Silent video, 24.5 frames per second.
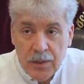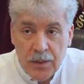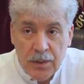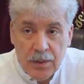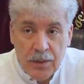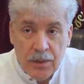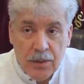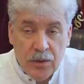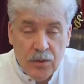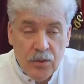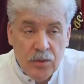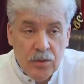
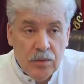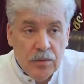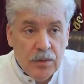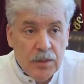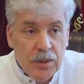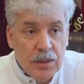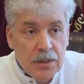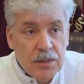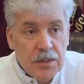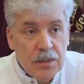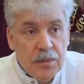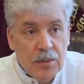регионе, в
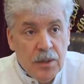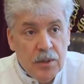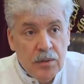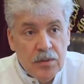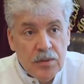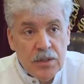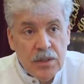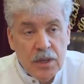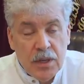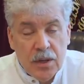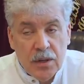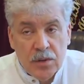Ленинском районе,
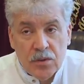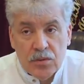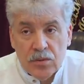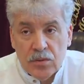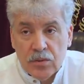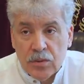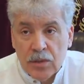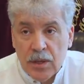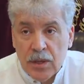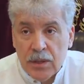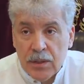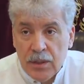знают,
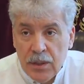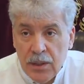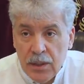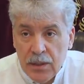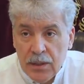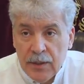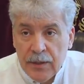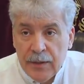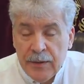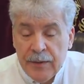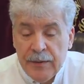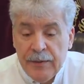что
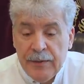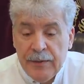когда-то